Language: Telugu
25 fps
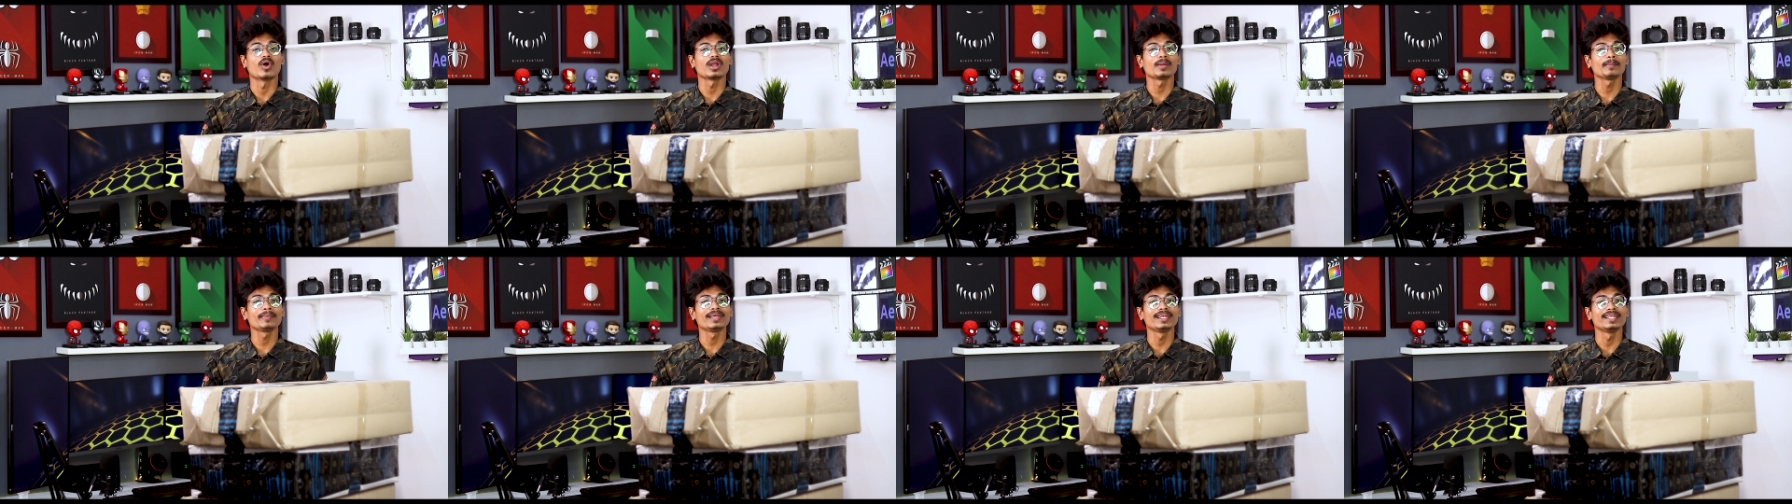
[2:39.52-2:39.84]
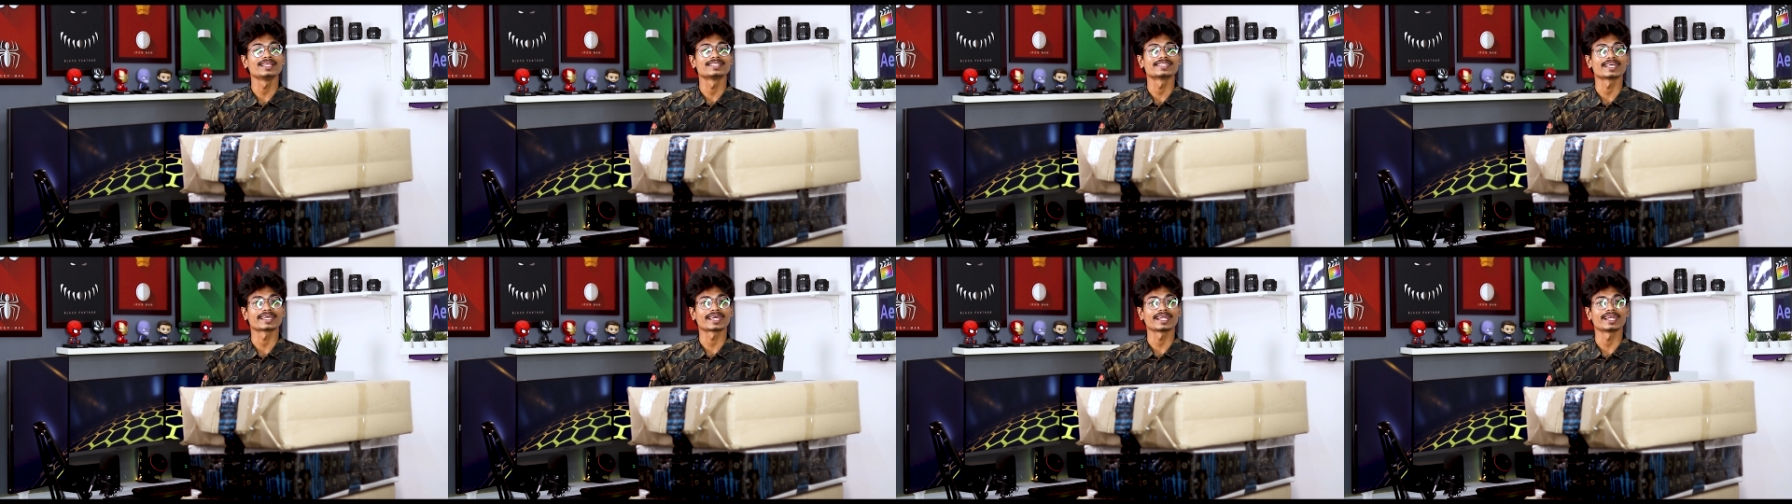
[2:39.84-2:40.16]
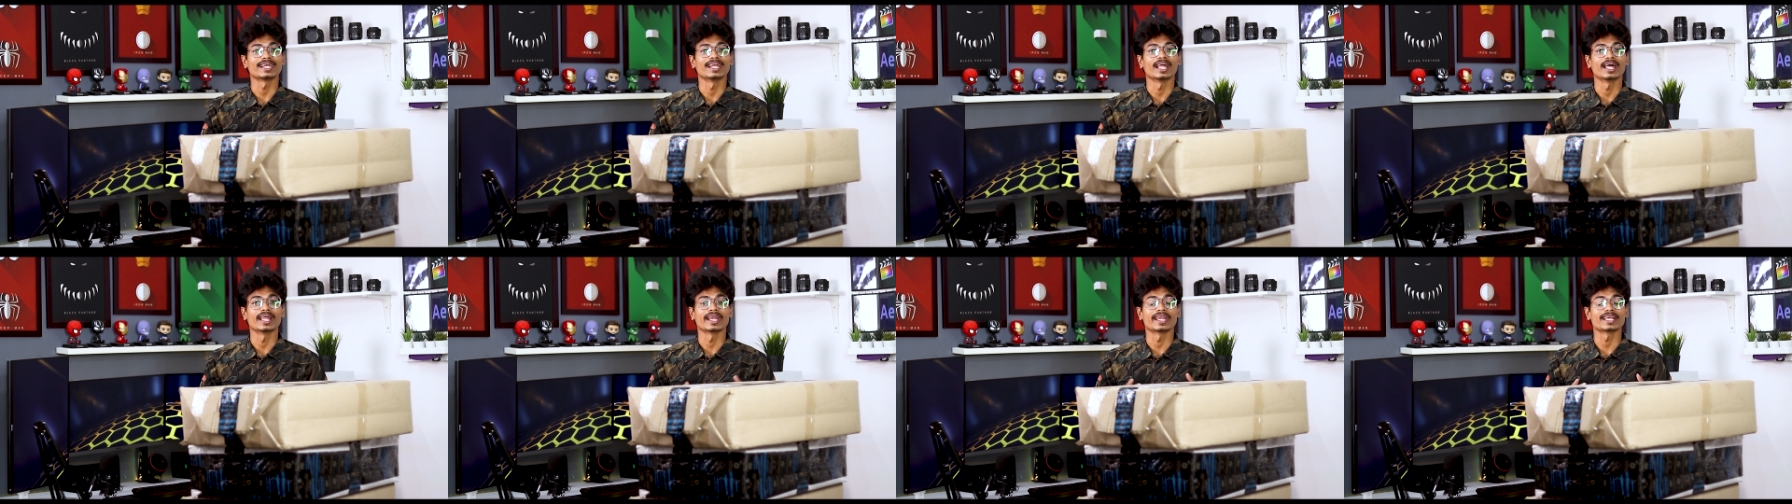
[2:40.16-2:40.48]
వన్ మిలీ
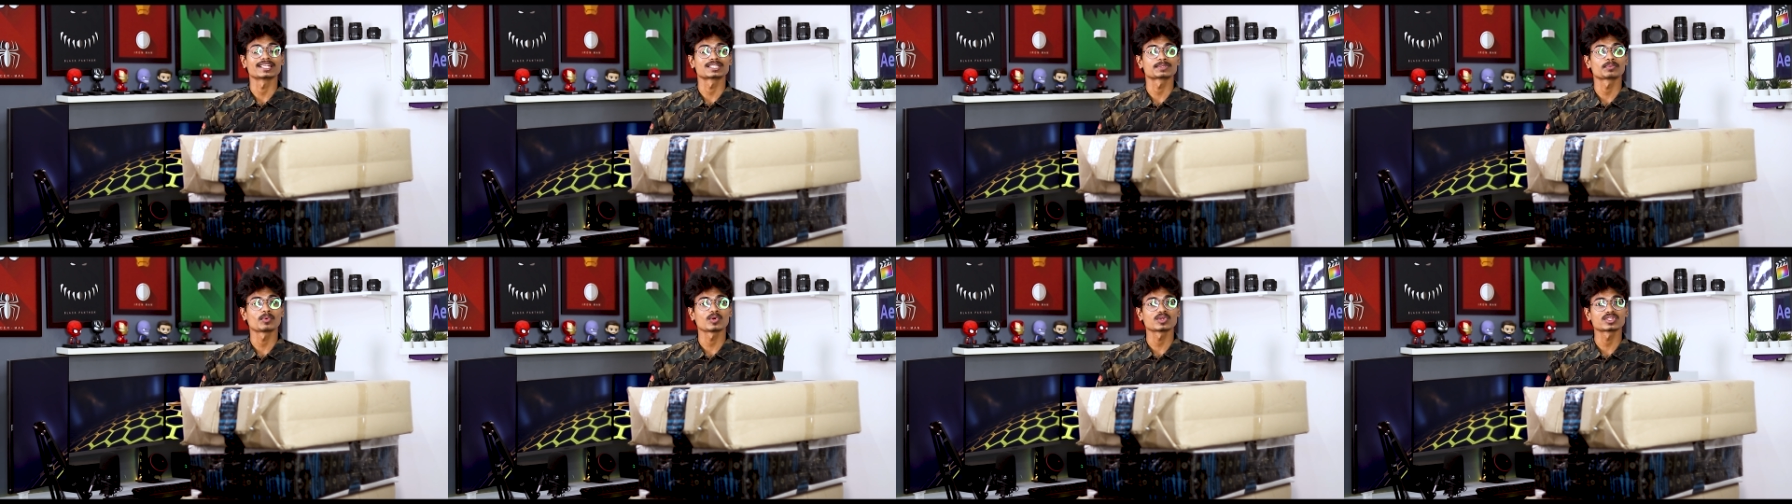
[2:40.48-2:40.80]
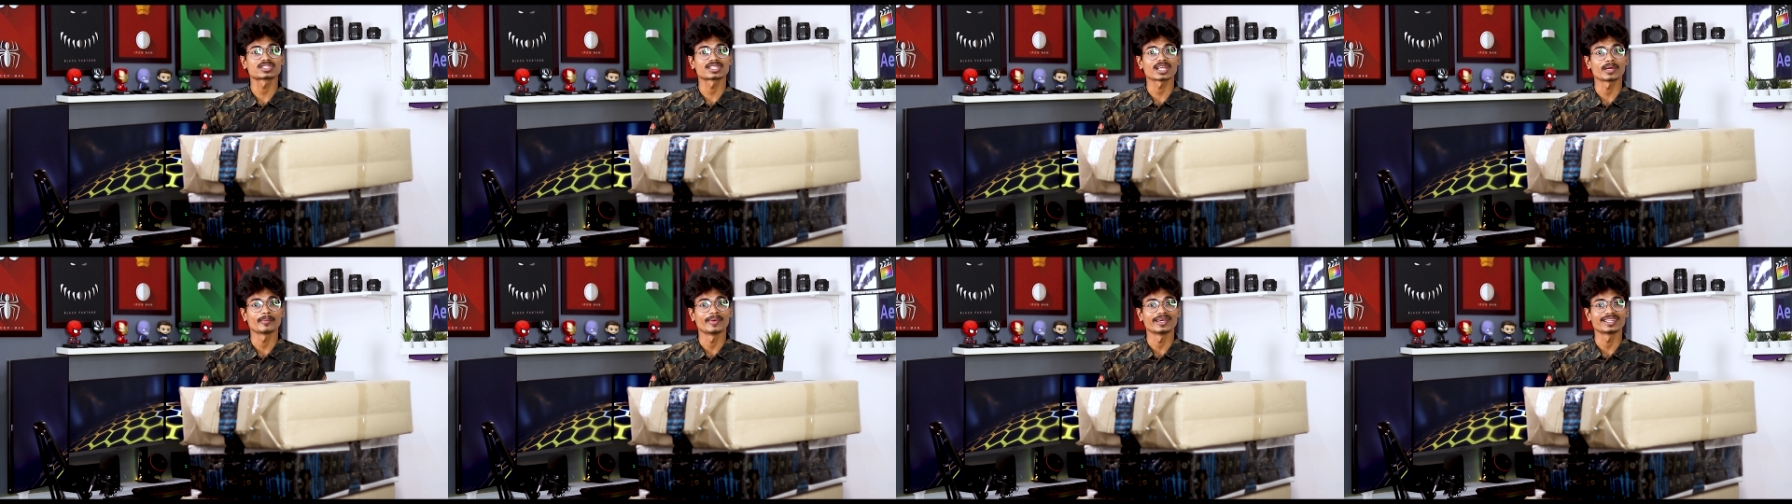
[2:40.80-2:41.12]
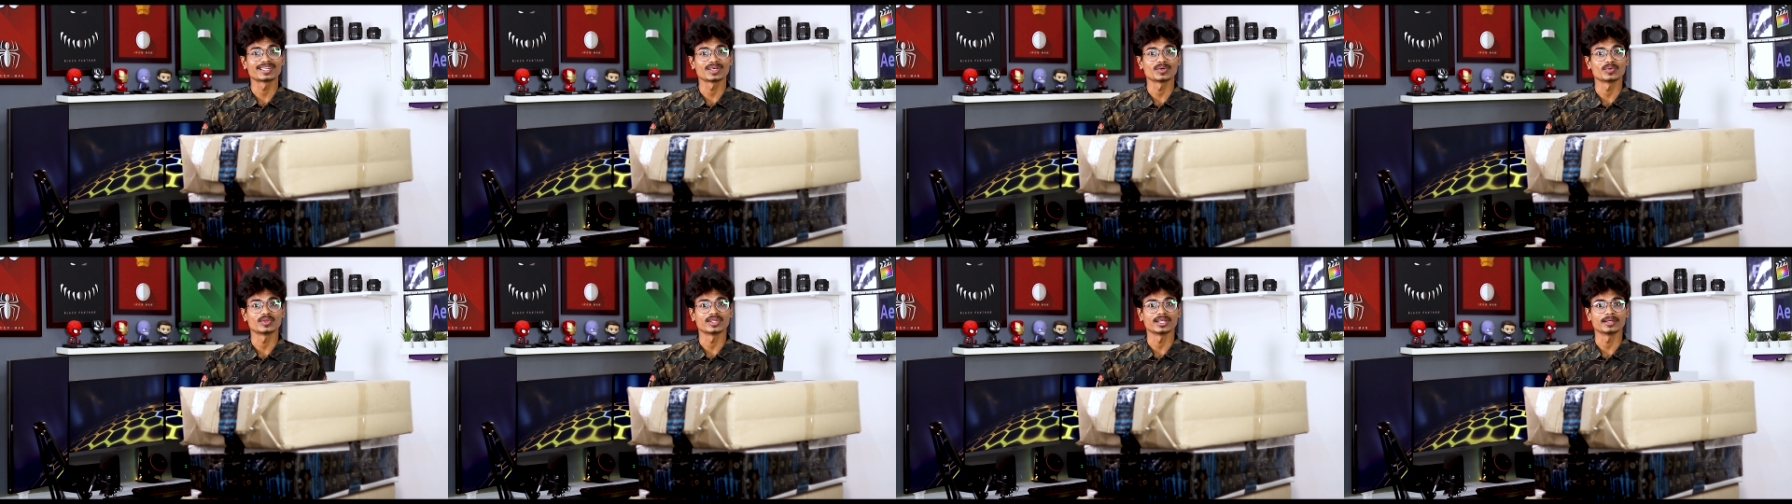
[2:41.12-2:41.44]
సెకండ్ రెస్పాన్స్ టైం
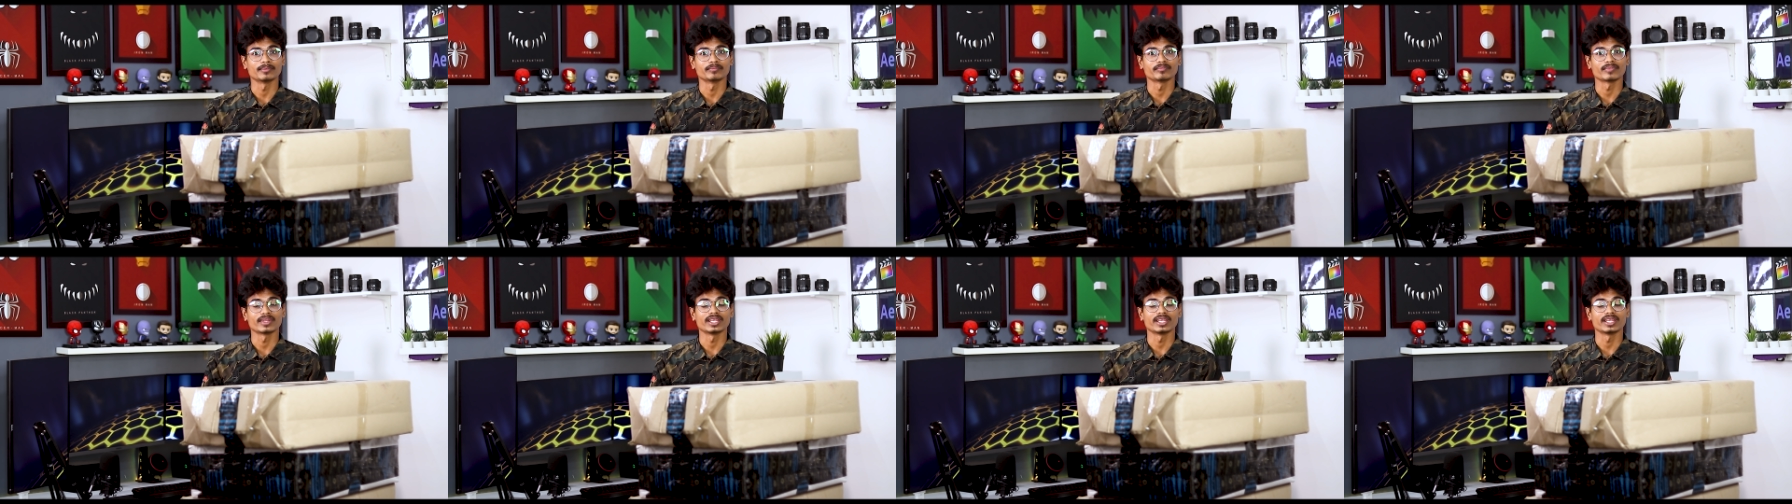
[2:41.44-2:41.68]
అయితే ఉంది